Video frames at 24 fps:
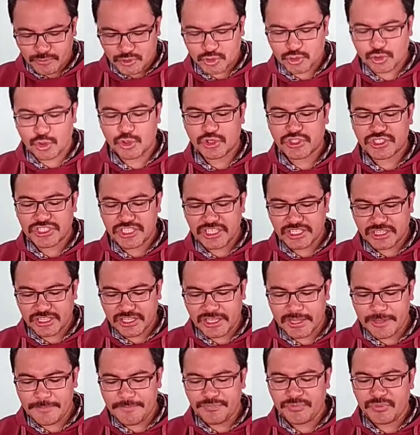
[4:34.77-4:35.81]
सोचते
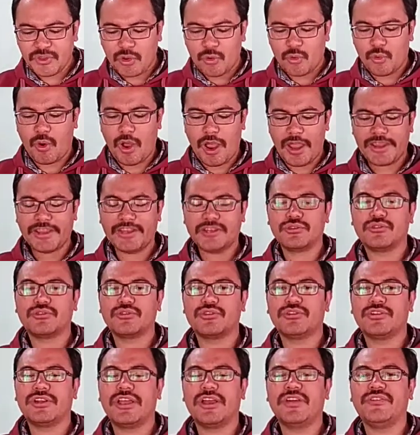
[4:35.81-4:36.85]
थे वाई इट
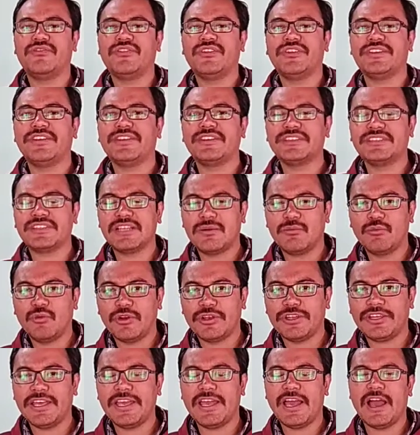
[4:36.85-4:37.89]
कुडन हैव फिटेड सम
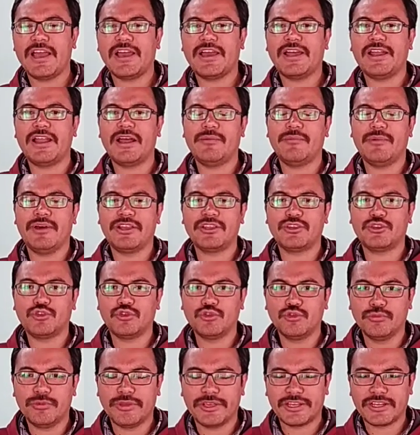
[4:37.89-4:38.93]
ये अगर हमारे
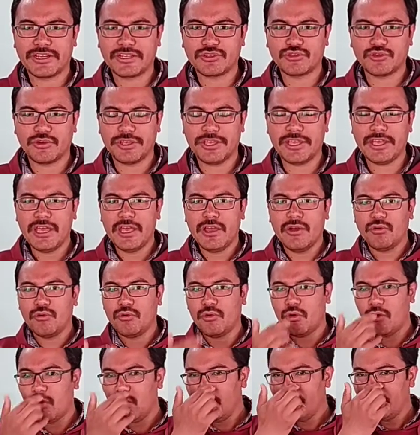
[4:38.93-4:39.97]
शू मेकर जो हैं
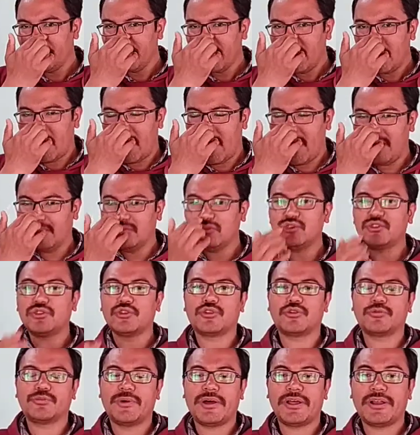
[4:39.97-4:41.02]
वो
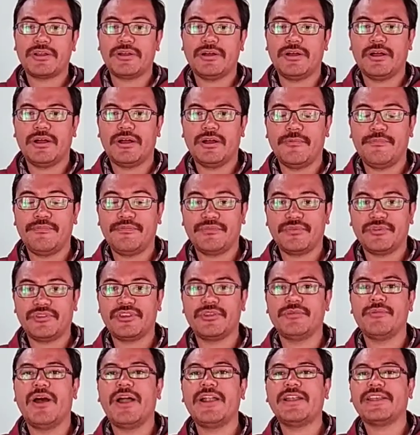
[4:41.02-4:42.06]
आमतौर पर
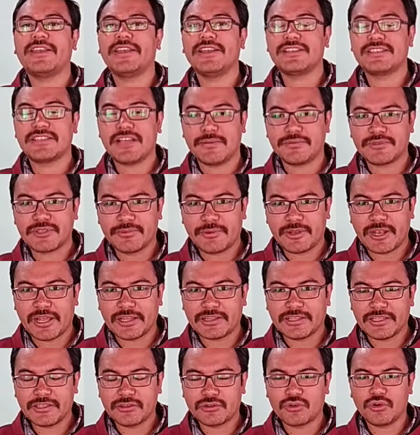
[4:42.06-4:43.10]
डिमांड के हिसाब से
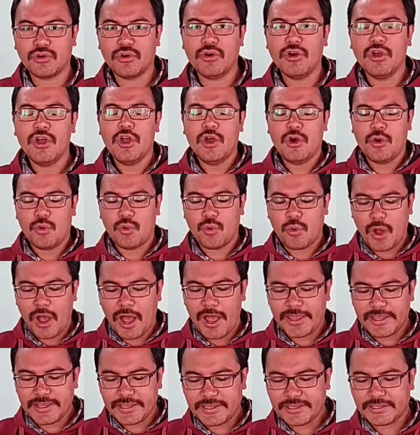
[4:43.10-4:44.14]
बनाते हैं तो हो
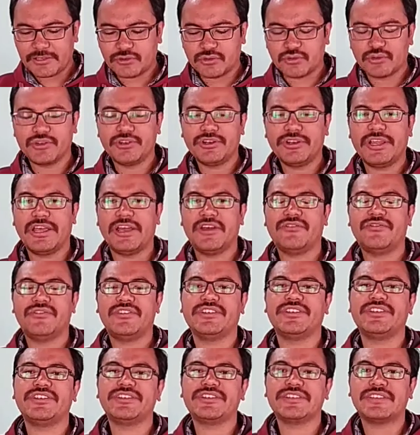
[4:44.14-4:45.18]
वाई इट कुडन हैव
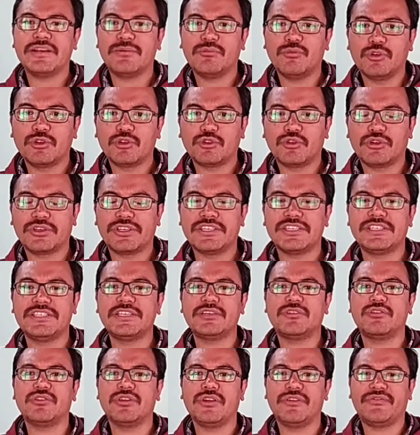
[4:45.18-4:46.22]
फिटेड समन तो किसी
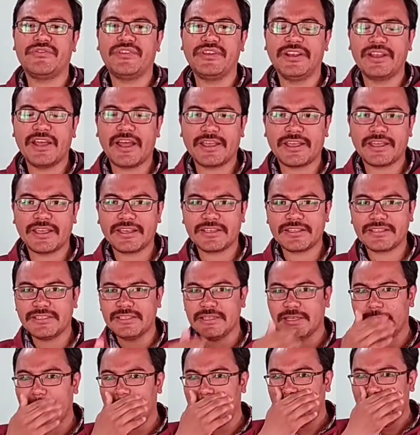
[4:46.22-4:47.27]
को ये फिट आके किसी
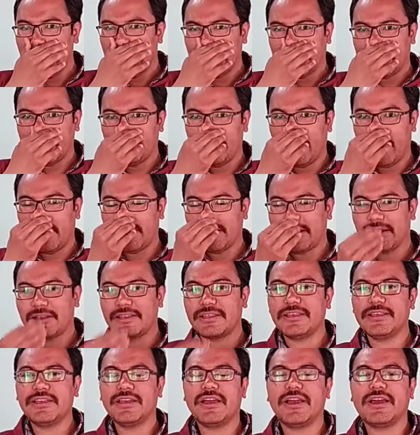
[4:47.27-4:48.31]
ने डिमांड
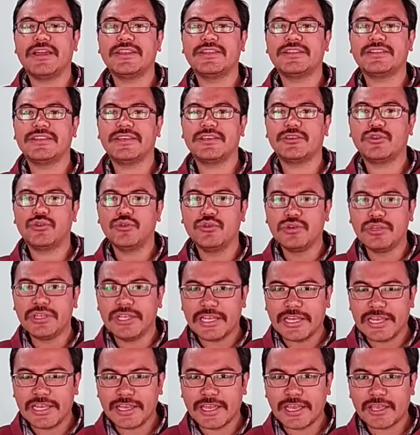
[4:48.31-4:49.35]
करके ये खरीद के क्यों नहीं
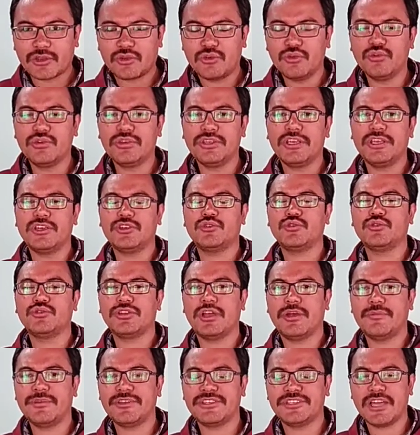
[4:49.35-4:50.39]
ले गए क्यों ये शूज
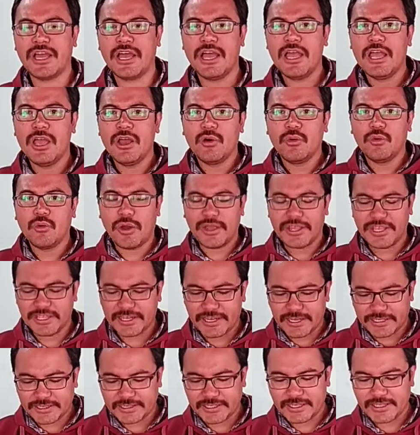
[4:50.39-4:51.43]
हमेशा वही
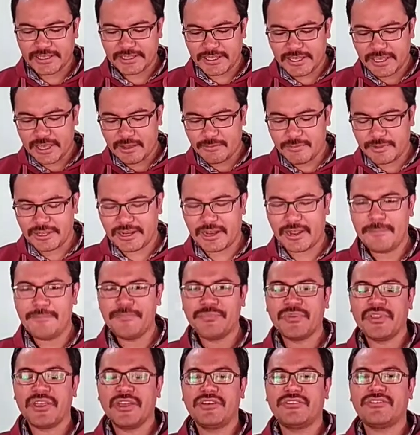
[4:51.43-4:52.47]
रहते हैं ये हमारा
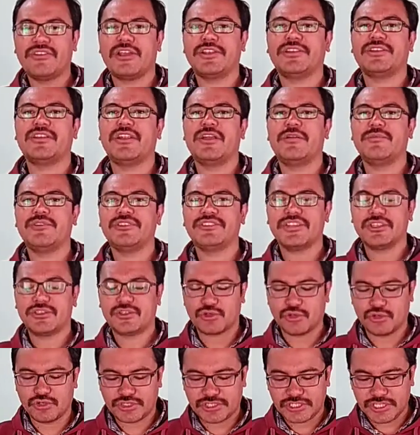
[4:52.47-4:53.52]
राइटर हमेशा
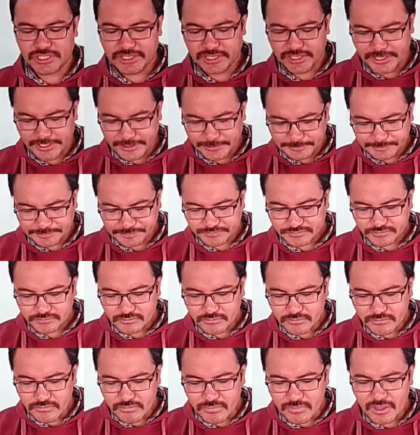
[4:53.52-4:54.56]
सोचते थे
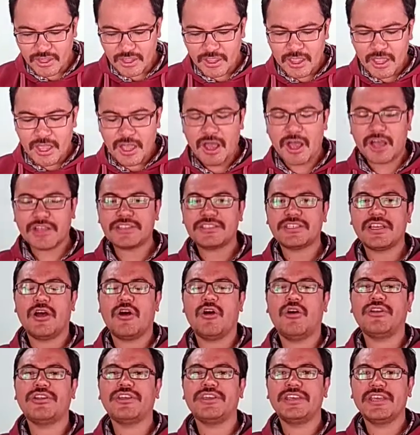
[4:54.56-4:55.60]
अच्छा
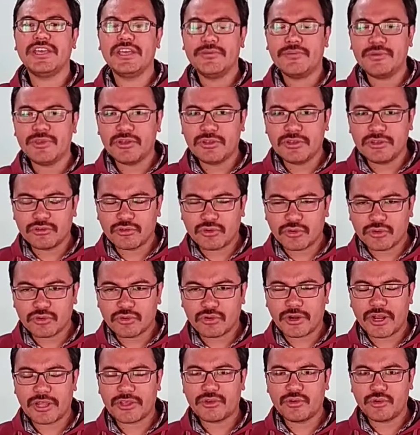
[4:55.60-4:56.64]
और ये भी इनको
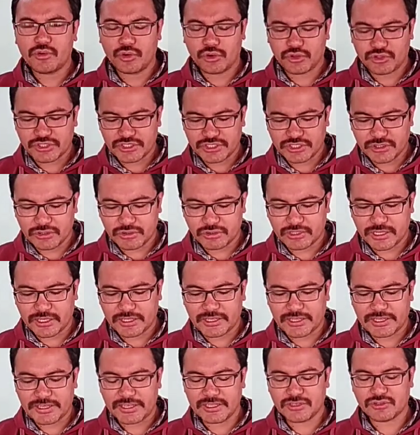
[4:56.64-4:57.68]
थोड़ा क्यूरियोसिटी होता
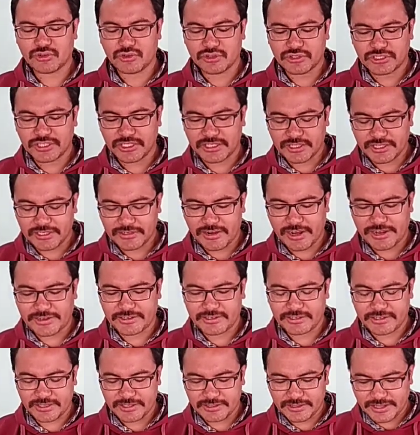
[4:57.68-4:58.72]
था ये सोचते थे
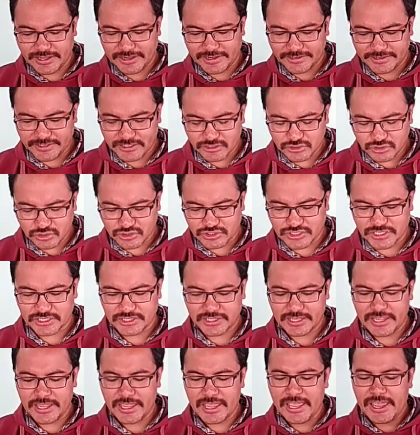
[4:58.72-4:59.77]
राइट ये नरेटर सोचते
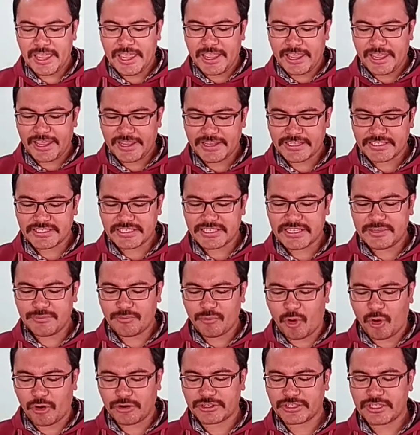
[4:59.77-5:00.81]
थे हैज ही
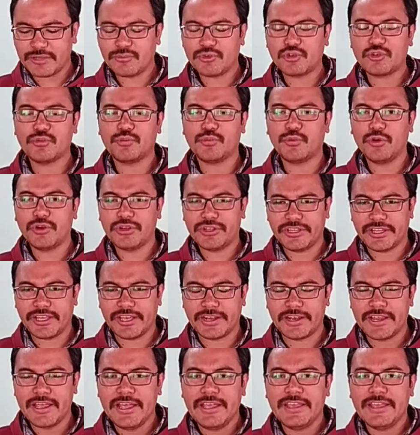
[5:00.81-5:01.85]
बॉट देम टू पुट देयर